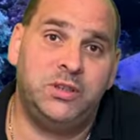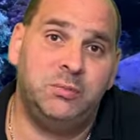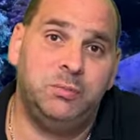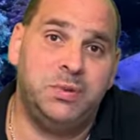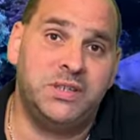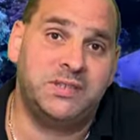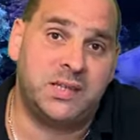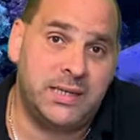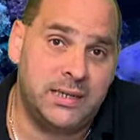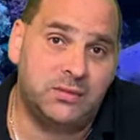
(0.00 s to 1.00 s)
wie
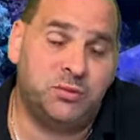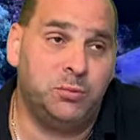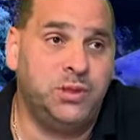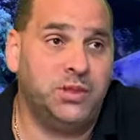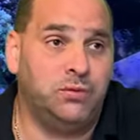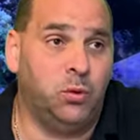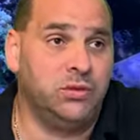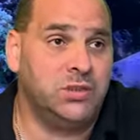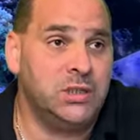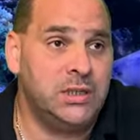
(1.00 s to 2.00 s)
bisher von mir
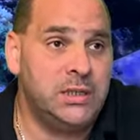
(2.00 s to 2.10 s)
gewohnt.